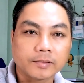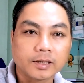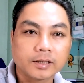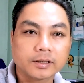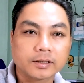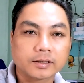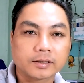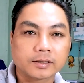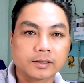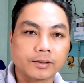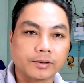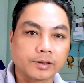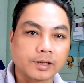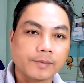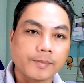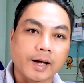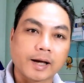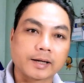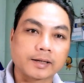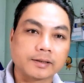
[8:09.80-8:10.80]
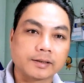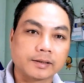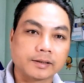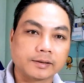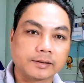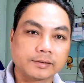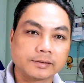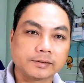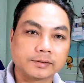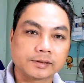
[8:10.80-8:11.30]
thống nhất rồi các bạn
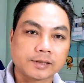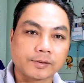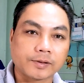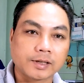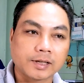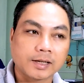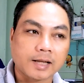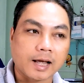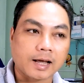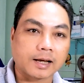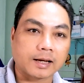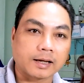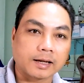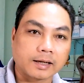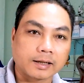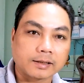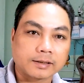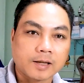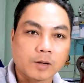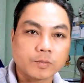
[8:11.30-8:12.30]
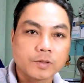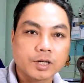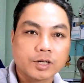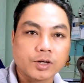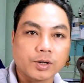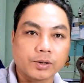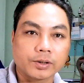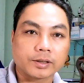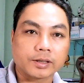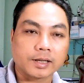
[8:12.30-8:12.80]
sau khi khách hàng
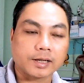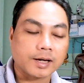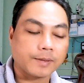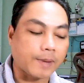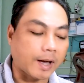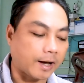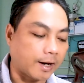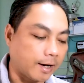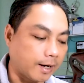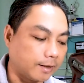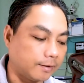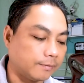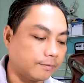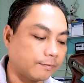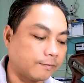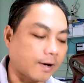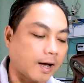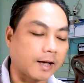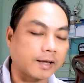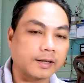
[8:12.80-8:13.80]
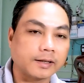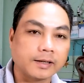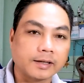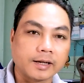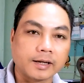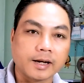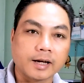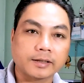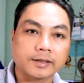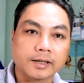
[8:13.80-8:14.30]
thống nhất rồi thì các bạn in file
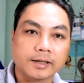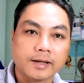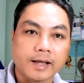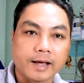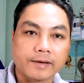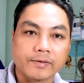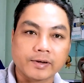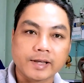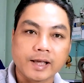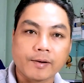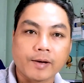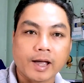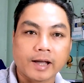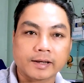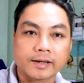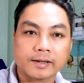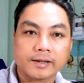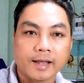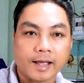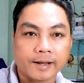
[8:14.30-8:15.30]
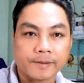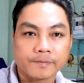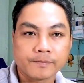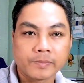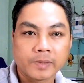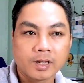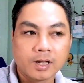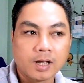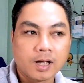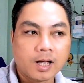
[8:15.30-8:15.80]
để đóng cho khách hàng và giao hàng cho khách
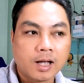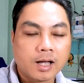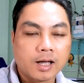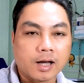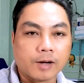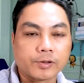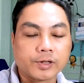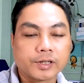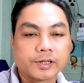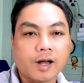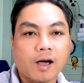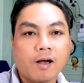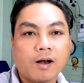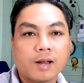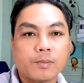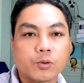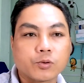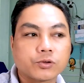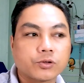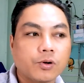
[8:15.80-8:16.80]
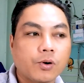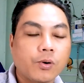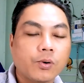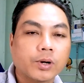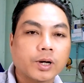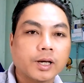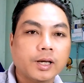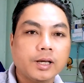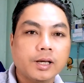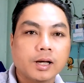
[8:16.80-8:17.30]
hàng hầu như đó là một
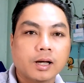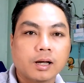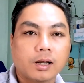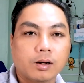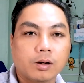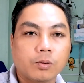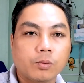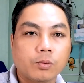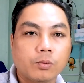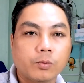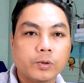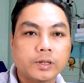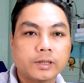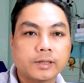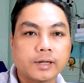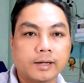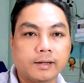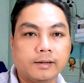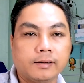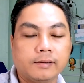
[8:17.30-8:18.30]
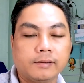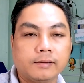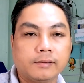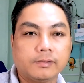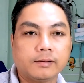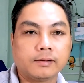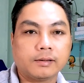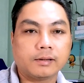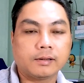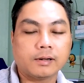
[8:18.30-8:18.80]
số cái uh, quy trình
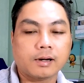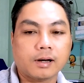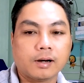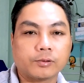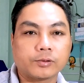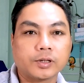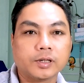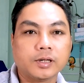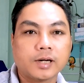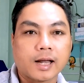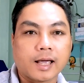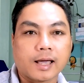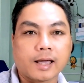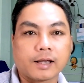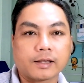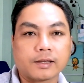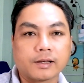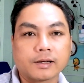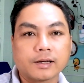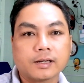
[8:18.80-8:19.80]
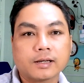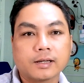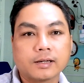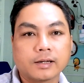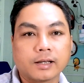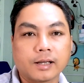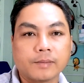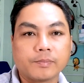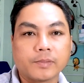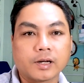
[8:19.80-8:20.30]
hầu như là những
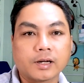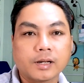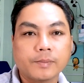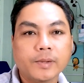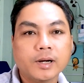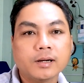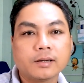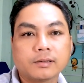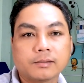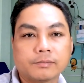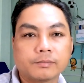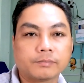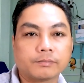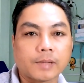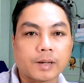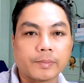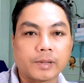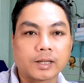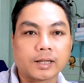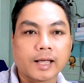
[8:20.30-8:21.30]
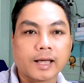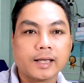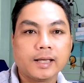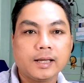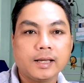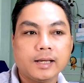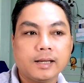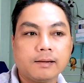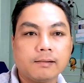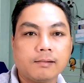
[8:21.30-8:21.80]
cái kinh nghiệm những cái bước mà mình
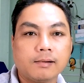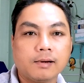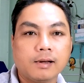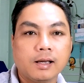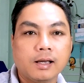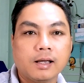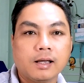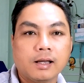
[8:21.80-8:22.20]
thấy